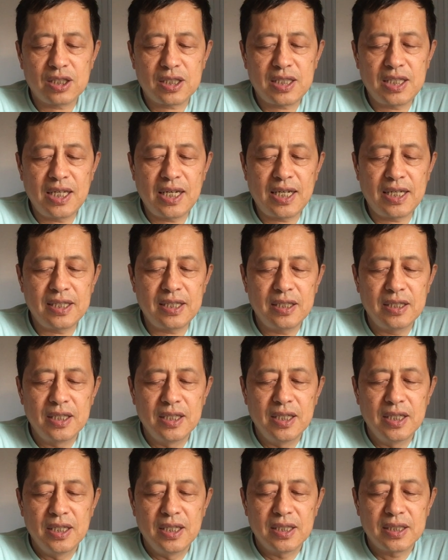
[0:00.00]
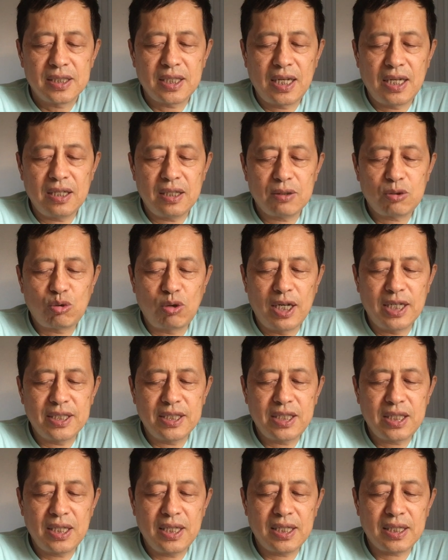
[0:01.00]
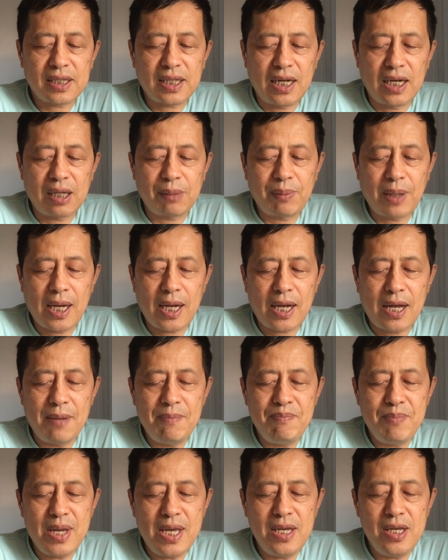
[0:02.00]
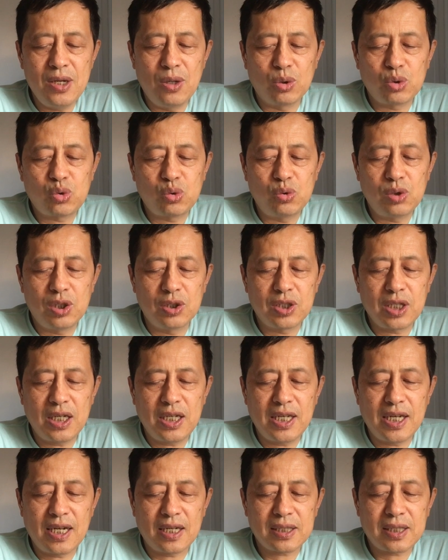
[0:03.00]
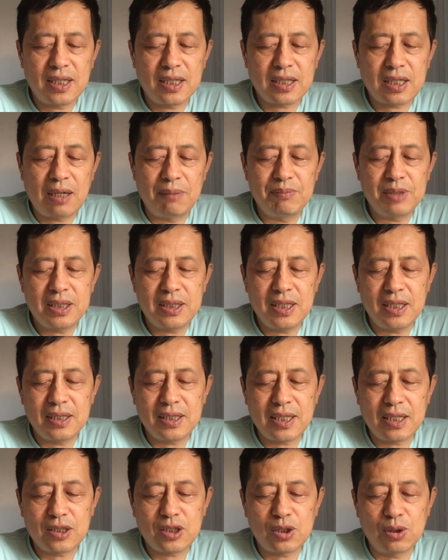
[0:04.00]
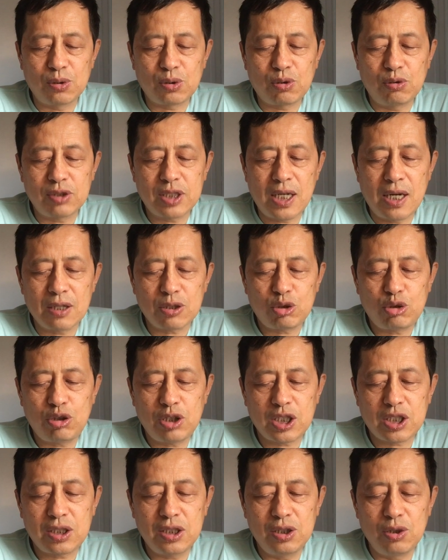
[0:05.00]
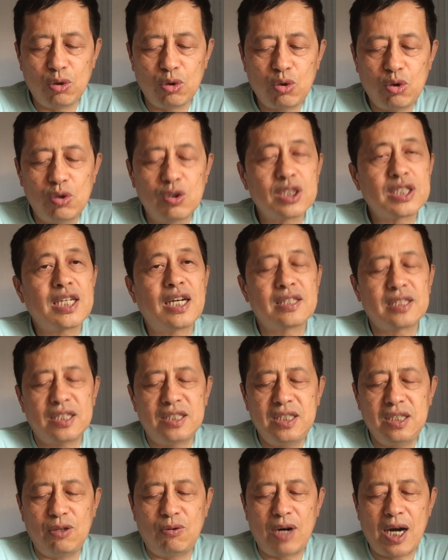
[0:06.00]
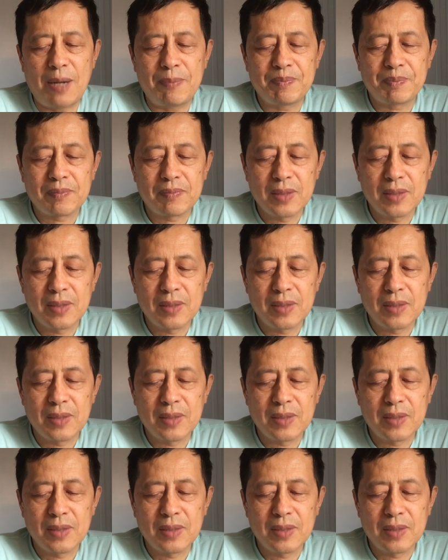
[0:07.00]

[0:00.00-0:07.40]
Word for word: 虽然在短期内塔利班还没有足够的力量，但他们现在手头上确实有扩张的计划。